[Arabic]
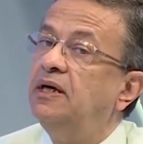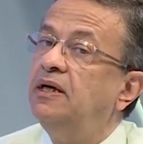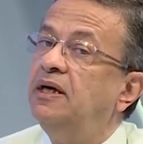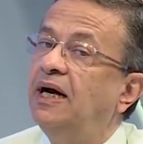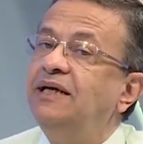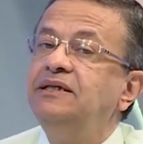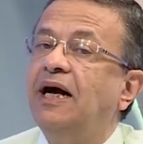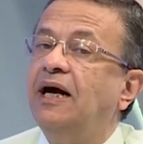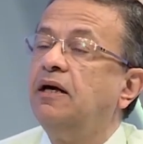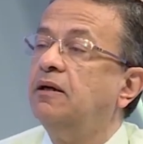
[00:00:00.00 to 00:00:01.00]
آه، اي
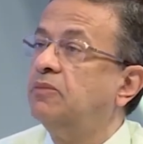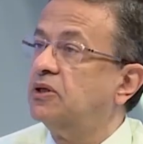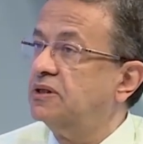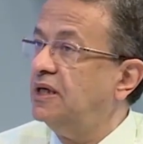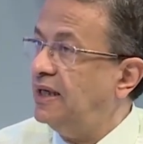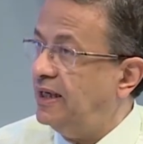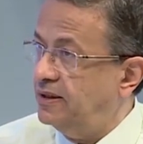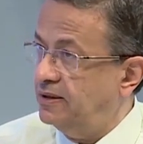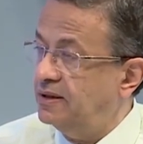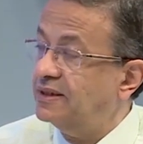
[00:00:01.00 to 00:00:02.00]
حاجه مرضيه اللي
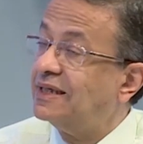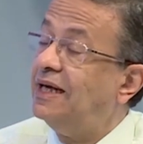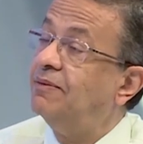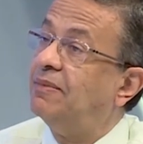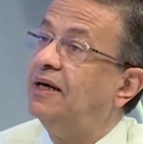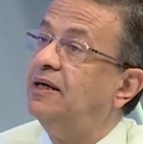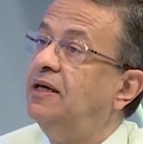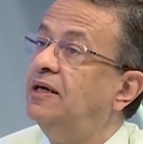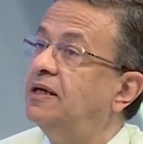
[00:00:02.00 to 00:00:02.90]
هنتكلم عنها